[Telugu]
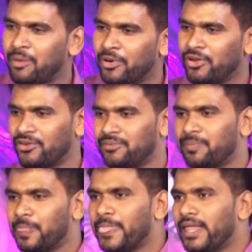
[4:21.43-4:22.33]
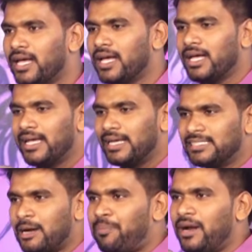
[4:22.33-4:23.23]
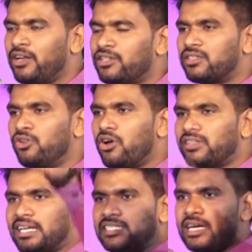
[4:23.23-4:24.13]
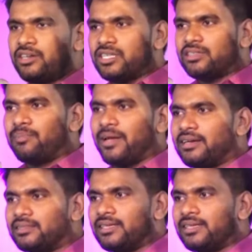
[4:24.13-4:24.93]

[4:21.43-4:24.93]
మరియు పాల్ బోయాజ్ గారు హృదయాలను కదిలించే